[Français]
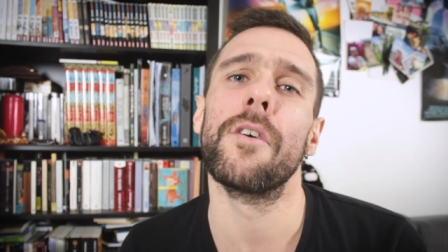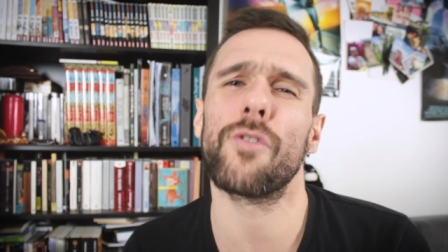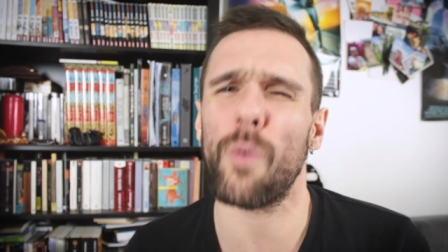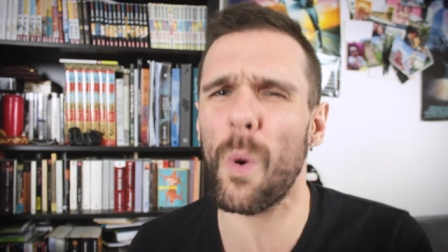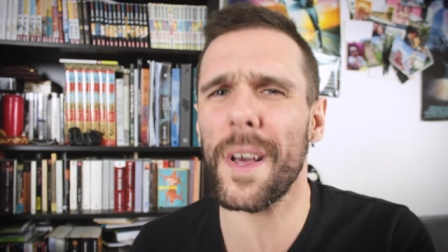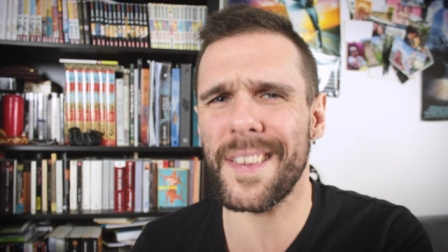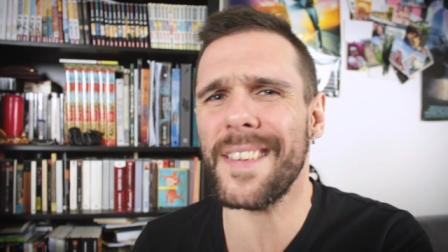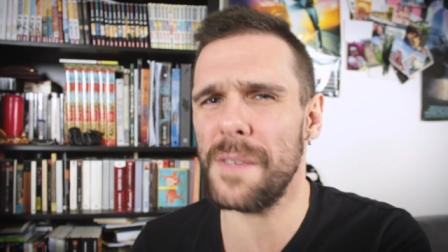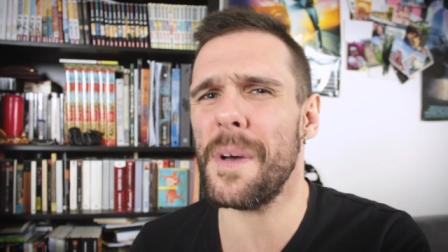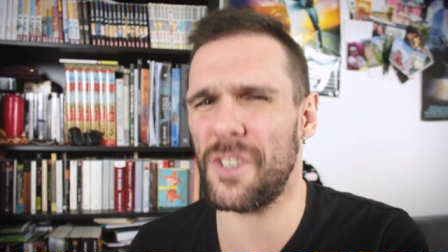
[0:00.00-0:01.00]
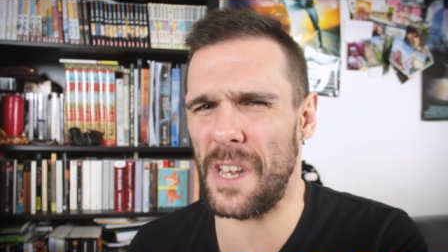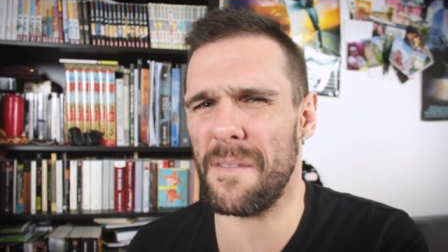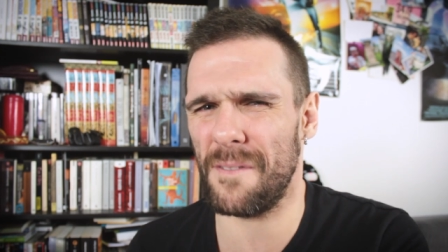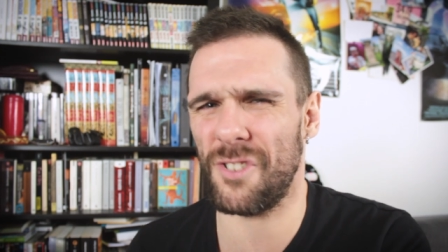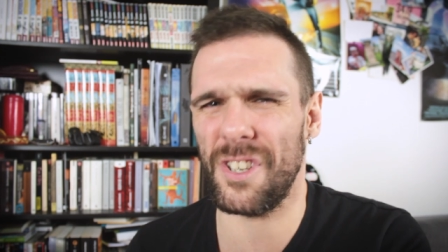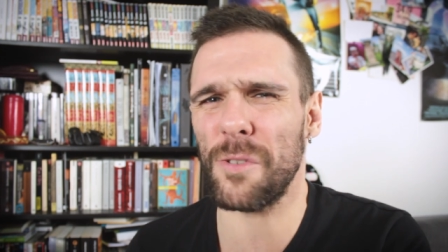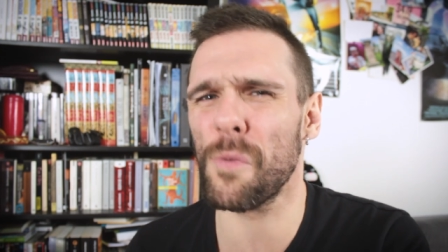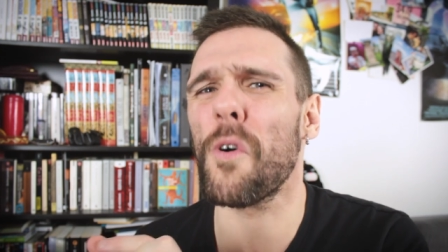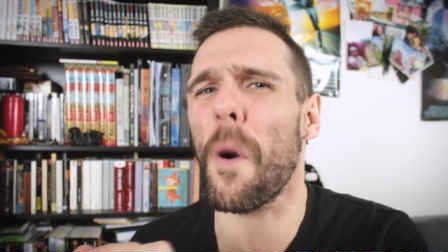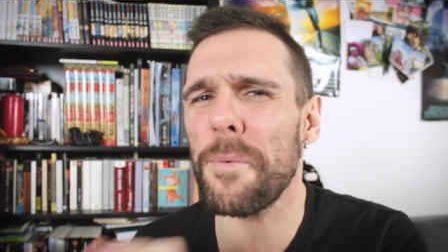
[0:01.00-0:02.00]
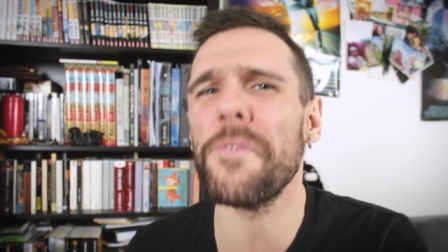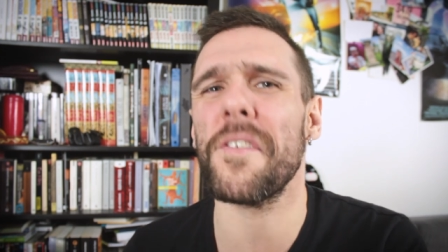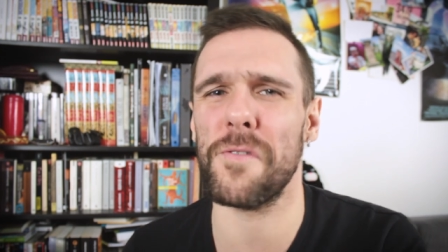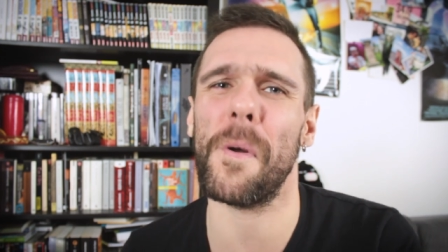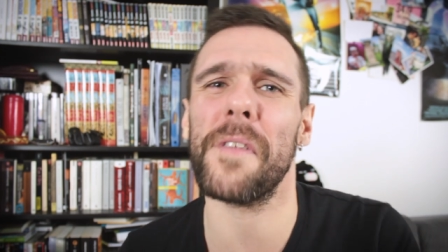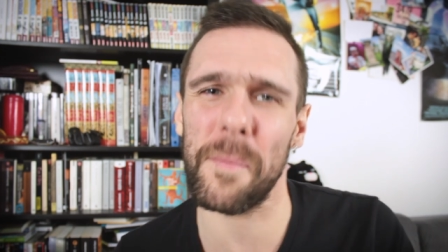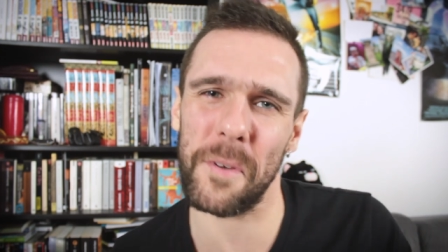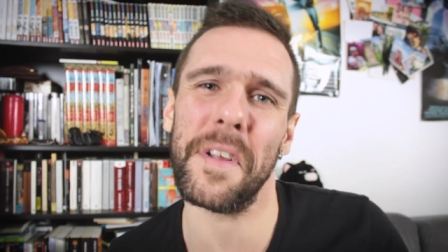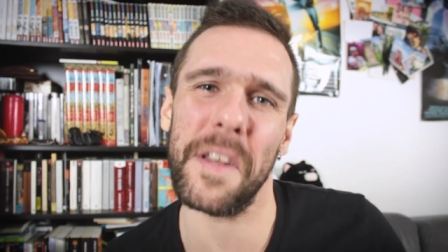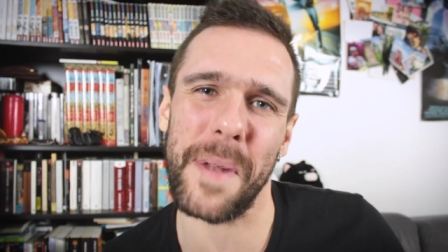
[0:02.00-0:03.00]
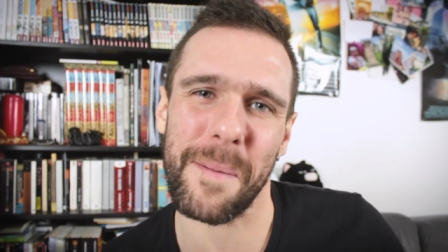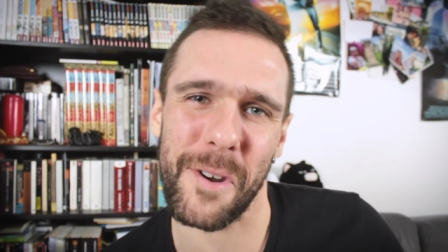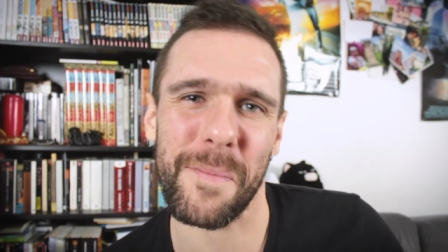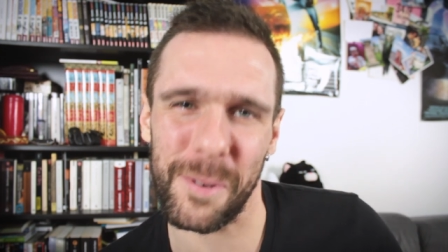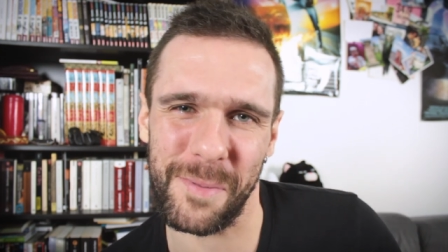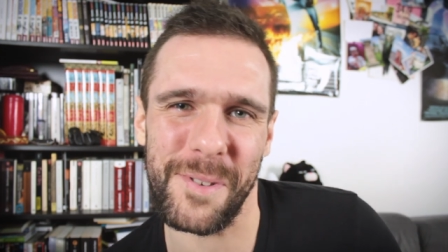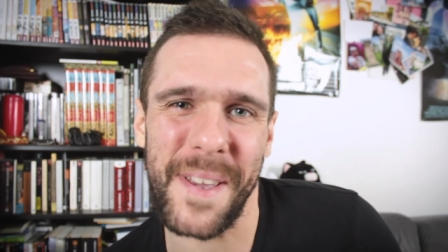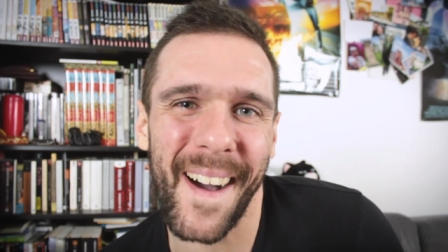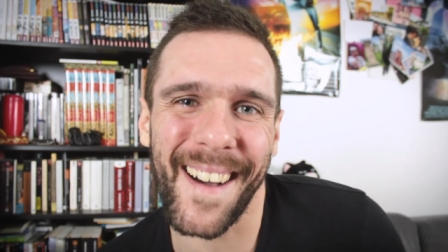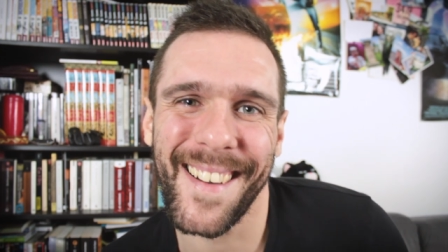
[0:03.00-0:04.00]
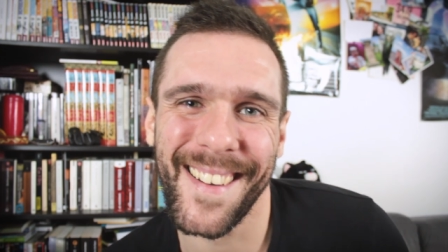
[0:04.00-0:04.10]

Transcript: Je crois que cette image, je la trouve encore plus insupportable que celle des Black Blocs, pour tout vous dire.